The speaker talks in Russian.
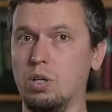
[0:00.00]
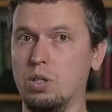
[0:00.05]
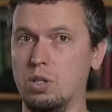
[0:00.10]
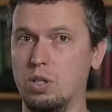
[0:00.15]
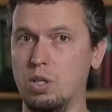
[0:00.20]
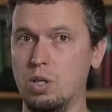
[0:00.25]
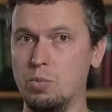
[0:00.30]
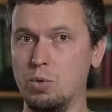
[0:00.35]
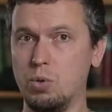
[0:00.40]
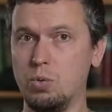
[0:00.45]

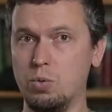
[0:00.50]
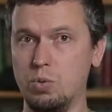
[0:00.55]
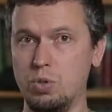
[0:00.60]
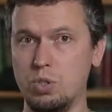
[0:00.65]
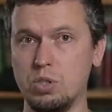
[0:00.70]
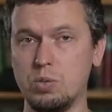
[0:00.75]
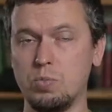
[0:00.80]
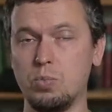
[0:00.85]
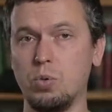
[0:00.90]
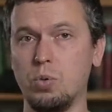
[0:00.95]
камеру
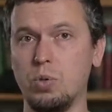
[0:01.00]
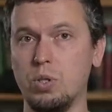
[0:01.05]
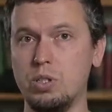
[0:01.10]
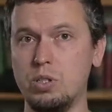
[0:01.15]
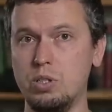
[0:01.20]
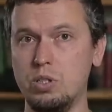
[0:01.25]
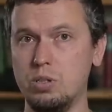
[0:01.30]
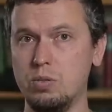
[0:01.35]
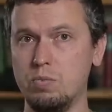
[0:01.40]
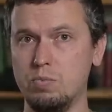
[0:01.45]
X-Pro
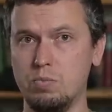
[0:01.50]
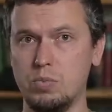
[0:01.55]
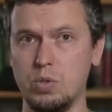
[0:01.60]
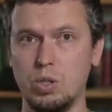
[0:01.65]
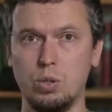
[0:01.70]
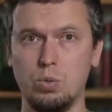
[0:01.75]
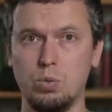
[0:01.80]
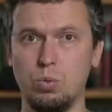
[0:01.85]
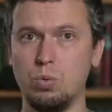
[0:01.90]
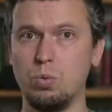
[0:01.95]
1, на
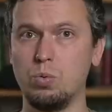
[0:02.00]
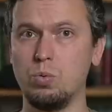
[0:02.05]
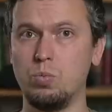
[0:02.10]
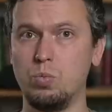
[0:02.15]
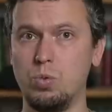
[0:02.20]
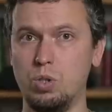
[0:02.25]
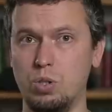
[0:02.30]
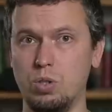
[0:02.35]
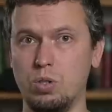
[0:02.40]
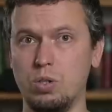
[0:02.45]
которую у
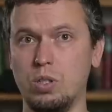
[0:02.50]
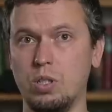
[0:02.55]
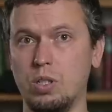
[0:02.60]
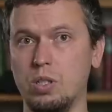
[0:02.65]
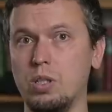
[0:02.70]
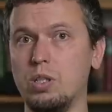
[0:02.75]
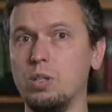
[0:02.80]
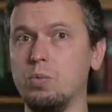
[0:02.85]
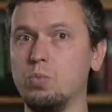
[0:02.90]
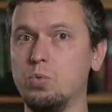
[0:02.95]
меня на
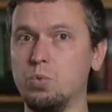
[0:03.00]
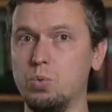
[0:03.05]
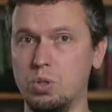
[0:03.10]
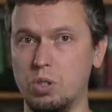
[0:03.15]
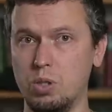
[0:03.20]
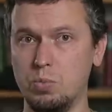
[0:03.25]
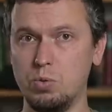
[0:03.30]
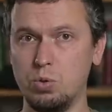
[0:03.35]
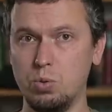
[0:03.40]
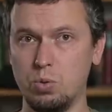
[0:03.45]
канале
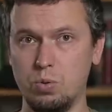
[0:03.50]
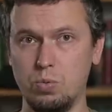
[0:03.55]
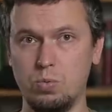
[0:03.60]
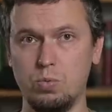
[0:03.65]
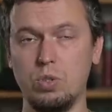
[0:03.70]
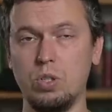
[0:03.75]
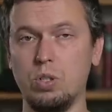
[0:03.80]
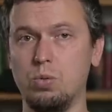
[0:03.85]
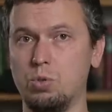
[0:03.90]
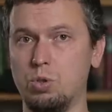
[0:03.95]
будет обзор.
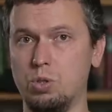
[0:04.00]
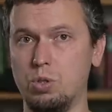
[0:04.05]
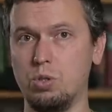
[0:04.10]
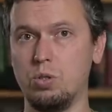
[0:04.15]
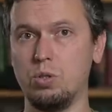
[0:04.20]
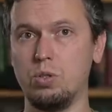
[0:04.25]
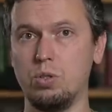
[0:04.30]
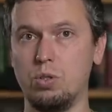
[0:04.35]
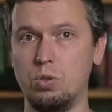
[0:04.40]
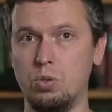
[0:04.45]
Я
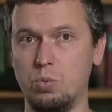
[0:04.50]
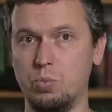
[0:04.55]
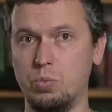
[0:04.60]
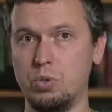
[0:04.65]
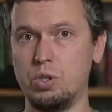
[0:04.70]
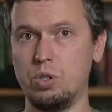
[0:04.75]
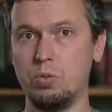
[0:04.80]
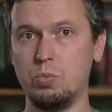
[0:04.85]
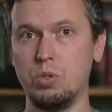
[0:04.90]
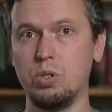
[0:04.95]
уже на нее
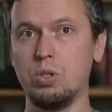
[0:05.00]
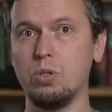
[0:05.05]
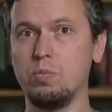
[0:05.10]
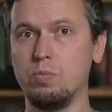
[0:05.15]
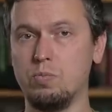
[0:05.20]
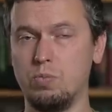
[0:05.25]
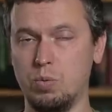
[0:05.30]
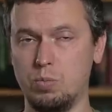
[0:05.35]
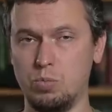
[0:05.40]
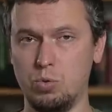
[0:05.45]
поснимал,
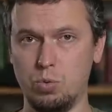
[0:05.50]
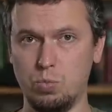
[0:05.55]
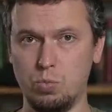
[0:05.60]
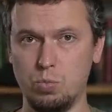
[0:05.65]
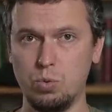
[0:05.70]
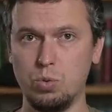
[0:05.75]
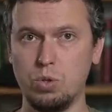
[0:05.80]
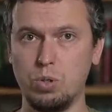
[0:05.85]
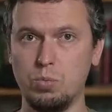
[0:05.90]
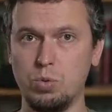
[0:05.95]
обзор
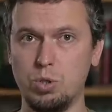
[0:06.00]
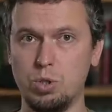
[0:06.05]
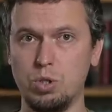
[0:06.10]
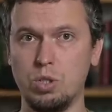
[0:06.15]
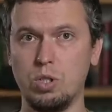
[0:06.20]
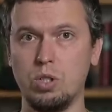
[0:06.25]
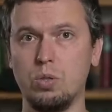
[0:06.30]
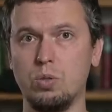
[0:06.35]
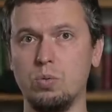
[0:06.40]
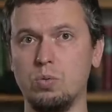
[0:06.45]
будет,
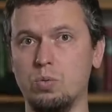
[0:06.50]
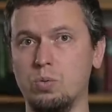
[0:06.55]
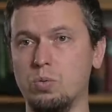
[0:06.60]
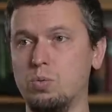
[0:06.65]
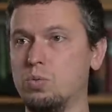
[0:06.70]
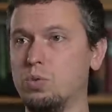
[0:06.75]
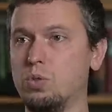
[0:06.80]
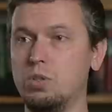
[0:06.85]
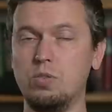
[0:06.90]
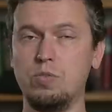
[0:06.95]
обещаю,
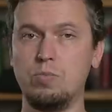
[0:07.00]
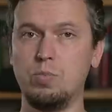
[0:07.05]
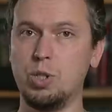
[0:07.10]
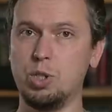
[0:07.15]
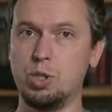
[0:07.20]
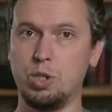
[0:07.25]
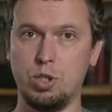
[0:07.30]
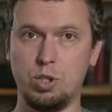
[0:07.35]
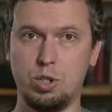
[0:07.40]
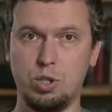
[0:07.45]
но не в
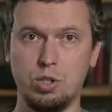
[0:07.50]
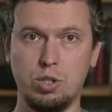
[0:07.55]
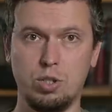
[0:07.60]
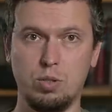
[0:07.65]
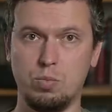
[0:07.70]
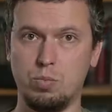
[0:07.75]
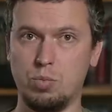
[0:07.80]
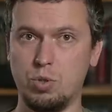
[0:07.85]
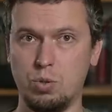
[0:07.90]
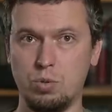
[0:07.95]
ближайшие
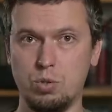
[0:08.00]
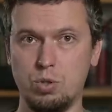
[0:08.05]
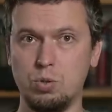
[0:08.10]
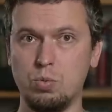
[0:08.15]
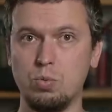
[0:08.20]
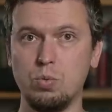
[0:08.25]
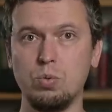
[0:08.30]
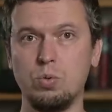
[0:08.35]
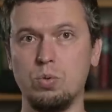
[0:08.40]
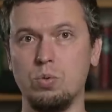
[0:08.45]
там пару
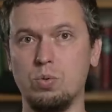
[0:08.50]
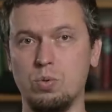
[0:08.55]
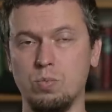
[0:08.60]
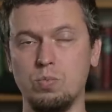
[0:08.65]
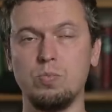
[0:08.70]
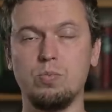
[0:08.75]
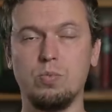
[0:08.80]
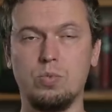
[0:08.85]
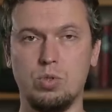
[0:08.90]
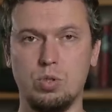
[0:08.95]
секунд,
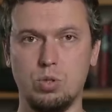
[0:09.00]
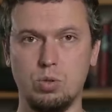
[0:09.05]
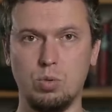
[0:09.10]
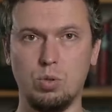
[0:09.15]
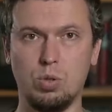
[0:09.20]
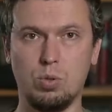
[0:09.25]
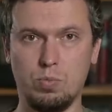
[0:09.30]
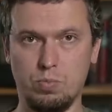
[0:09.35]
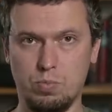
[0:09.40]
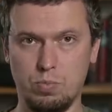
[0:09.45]
но
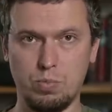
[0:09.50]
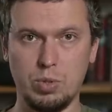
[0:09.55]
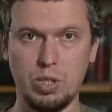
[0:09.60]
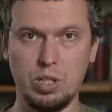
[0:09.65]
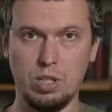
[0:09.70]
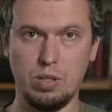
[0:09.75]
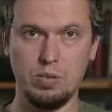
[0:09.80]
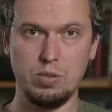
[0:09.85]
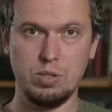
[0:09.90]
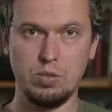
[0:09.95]
скоро
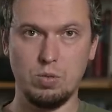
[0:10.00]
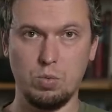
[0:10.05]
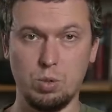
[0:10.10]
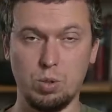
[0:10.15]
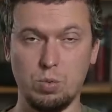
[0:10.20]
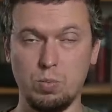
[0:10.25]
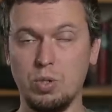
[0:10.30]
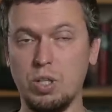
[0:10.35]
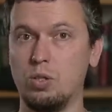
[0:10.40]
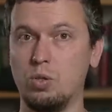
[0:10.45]
появятся, в
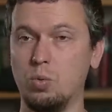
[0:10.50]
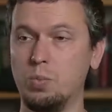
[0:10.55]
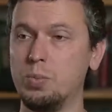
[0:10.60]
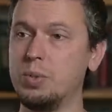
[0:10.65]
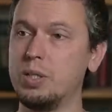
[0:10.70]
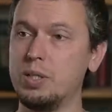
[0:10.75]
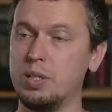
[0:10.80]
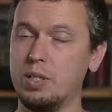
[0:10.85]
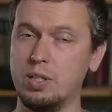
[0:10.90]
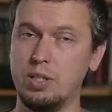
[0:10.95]
общем.
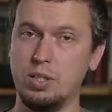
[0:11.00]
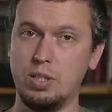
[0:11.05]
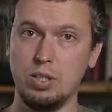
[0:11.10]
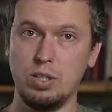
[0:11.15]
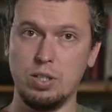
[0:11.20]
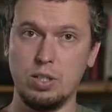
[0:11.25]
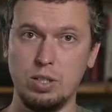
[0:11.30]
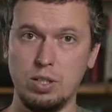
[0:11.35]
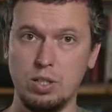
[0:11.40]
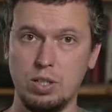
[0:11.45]
Крупные игроки
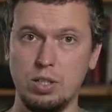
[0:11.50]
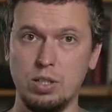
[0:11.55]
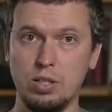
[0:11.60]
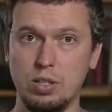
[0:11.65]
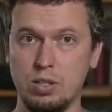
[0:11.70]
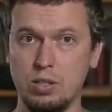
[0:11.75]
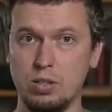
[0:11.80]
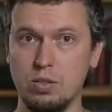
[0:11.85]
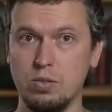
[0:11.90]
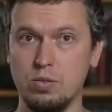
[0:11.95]
на
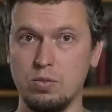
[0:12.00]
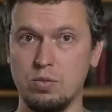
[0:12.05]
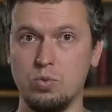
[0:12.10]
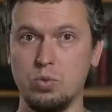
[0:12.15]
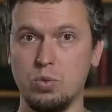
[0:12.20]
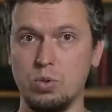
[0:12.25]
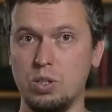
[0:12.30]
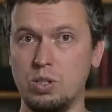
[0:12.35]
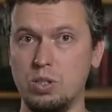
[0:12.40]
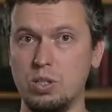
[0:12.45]
рынке
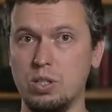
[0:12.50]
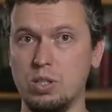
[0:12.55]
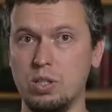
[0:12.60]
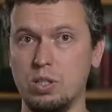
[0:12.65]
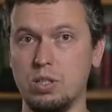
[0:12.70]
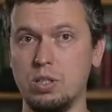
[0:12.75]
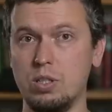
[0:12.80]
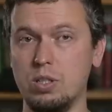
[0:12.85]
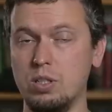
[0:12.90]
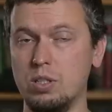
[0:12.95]

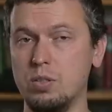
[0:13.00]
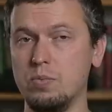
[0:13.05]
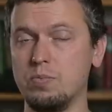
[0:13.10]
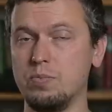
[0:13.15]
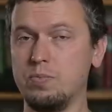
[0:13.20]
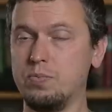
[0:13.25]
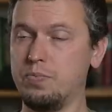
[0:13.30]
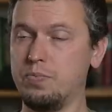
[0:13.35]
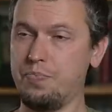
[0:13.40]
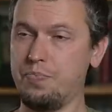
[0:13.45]
фототехники, они
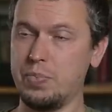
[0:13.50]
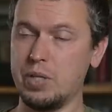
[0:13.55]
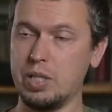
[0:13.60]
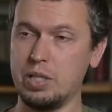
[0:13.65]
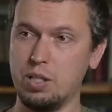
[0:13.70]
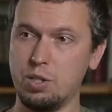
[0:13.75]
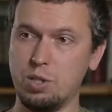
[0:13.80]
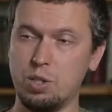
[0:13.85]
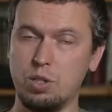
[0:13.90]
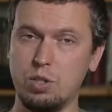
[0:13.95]

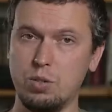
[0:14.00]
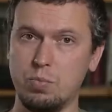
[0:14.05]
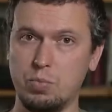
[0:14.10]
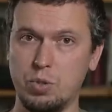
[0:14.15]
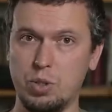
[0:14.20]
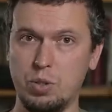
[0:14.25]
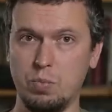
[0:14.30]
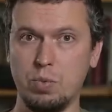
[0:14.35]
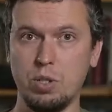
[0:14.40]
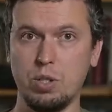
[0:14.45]
начали
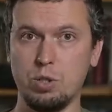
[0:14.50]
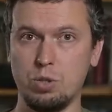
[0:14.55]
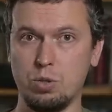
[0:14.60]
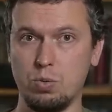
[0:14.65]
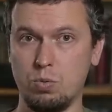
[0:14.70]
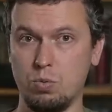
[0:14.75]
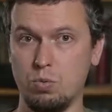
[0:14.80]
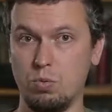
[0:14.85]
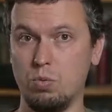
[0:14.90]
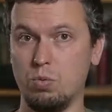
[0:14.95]
понимать,
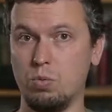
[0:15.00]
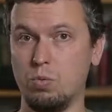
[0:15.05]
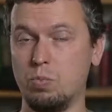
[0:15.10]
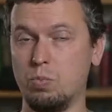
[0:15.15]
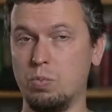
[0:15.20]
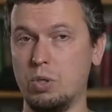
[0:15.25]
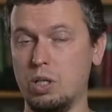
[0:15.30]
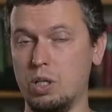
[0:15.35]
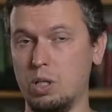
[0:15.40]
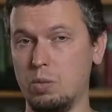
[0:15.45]
что
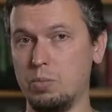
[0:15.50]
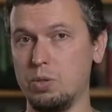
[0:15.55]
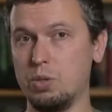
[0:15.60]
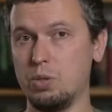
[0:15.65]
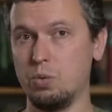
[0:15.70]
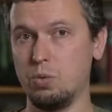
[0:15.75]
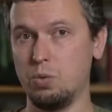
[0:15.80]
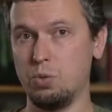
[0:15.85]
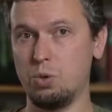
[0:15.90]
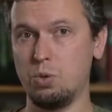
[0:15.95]
пора
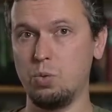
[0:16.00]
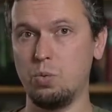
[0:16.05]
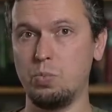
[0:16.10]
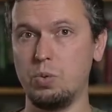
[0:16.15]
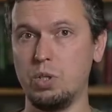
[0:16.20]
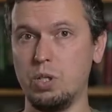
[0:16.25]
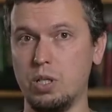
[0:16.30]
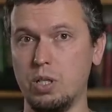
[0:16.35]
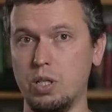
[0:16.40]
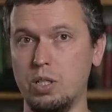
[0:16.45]
потихонечку
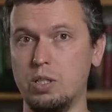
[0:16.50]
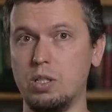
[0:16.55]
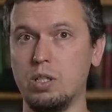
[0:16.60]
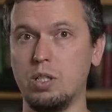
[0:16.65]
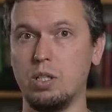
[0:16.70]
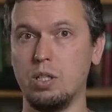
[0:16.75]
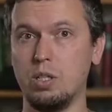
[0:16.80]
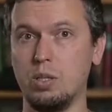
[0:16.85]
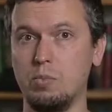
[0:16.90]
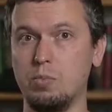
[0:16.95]
переходить
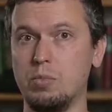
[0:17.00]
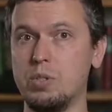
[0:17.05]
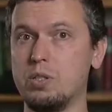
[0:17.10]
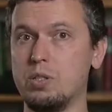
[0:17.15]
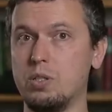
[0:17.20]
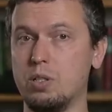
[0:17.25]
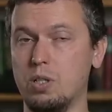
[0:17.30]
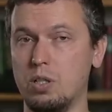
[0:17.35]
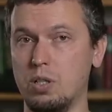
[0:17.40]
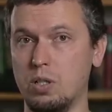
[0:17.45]
на
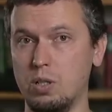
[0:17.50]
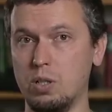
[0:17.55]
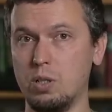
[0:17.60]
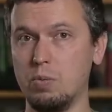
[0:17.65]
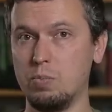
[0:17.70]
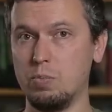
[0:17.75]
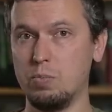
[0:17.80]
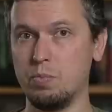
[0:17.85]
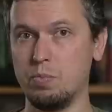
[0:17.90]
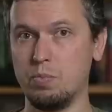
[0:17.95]

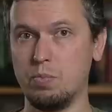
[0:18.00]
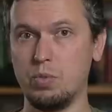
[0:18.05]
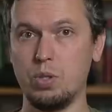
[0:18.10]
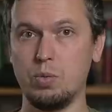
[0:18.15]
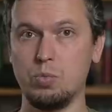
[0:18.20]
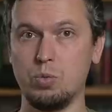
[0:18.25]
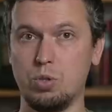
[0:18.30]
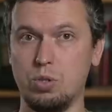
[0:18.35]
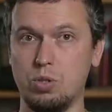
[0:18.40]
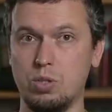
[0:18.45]
беззеркалки,
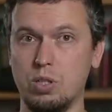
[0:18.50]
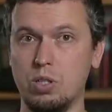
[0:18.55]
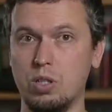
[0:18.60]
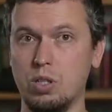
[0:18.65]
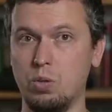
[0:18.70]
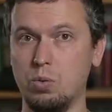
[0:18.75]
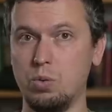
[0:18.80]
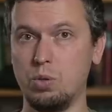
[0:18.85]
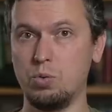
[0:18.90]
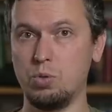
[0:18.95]
потому что
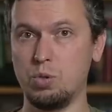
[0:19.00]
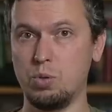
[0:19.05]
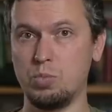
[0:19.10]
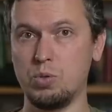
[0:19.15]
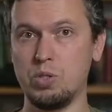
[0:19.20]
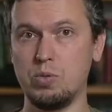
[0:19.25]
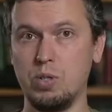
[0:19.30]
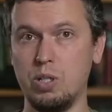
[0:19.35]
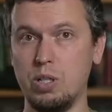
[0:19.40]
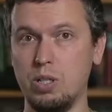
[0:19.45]
технологии уже
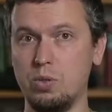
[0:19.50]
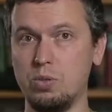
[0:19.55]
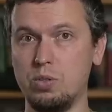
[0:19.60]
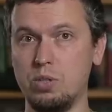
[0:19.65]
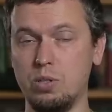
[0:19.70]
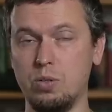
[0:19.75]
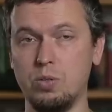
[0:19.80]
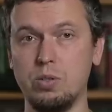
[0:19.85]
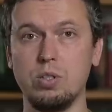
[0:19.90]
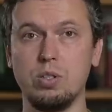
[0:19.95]
позволяют
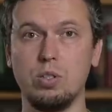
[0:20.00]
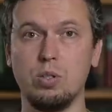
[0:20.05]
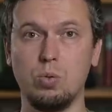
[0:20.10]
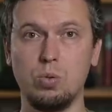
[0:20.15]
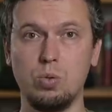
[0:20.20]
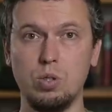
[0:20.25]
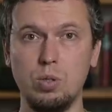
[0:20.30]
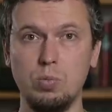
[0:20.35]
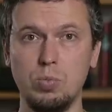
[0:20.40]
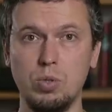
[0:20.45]
сделать их
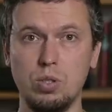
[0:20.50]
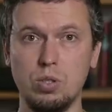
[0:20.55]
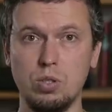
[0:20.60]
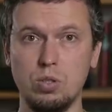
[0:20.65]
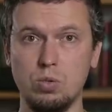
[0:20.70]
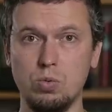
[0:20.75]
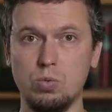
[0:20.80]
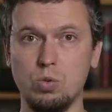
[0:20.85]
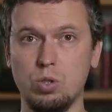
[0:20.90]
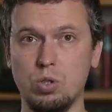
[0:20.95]

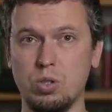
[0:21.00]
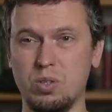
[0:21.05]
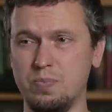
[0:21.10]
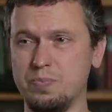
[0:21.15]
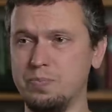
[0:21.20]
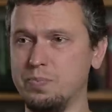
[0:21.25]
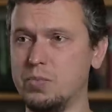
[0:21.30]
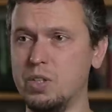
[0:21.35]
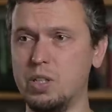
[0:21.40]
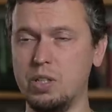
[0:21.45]
крутыми и уже
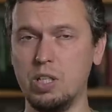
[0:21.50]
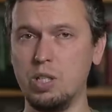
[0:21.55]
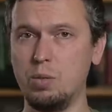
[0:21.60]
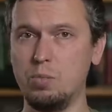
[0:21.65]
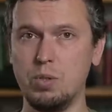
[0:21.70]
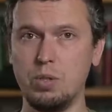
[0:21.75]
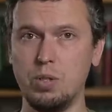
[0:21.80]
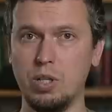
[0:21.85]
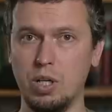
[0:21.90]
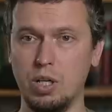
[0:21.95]
не
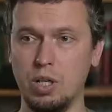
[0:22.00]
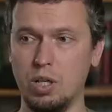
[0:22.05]
такими